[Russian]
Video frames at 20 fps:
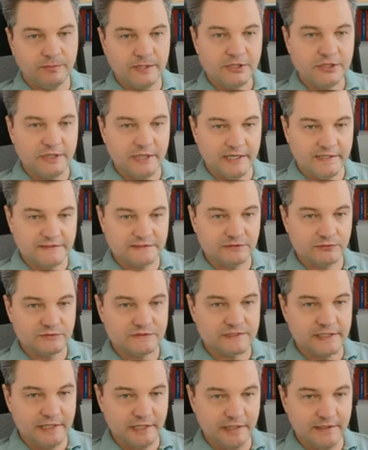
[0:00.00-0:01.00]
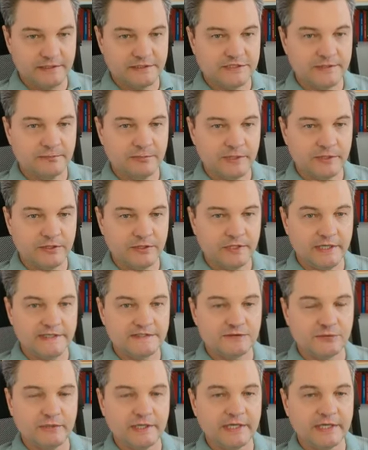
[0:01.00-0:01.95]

по счастью, скорее, чем по несчастью,